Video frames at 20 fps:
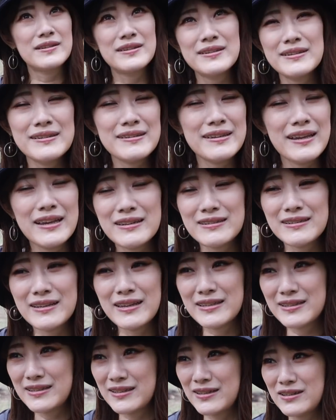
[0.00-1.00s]
Yo creo que
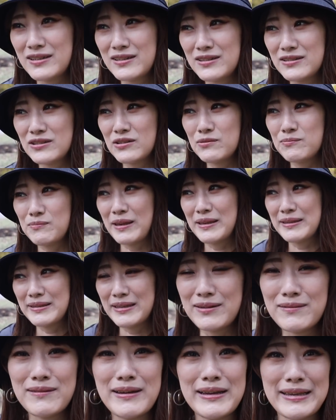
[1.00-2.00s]
Ernesto no
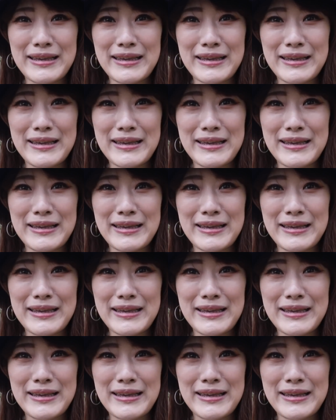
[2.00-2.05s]
pensaba